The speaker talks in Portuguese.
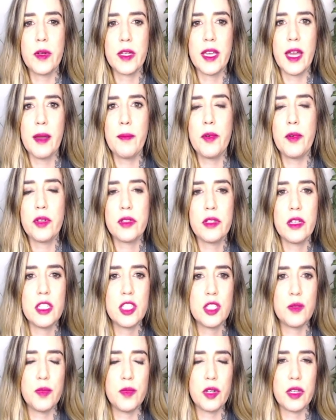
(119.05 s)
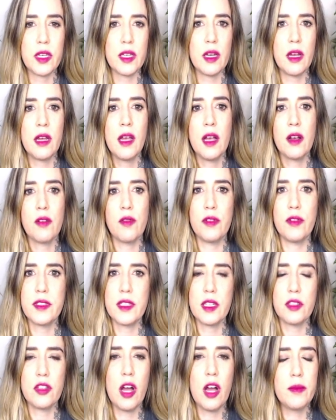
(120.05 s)
que é importante, porque quando
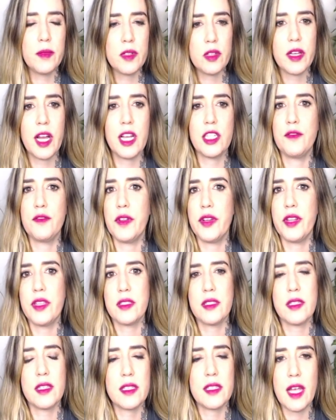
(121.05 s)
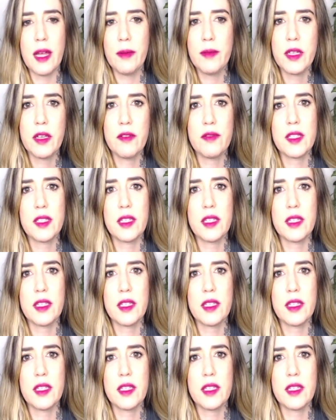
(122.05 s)
você dorme em lugar diferente, você sabe que você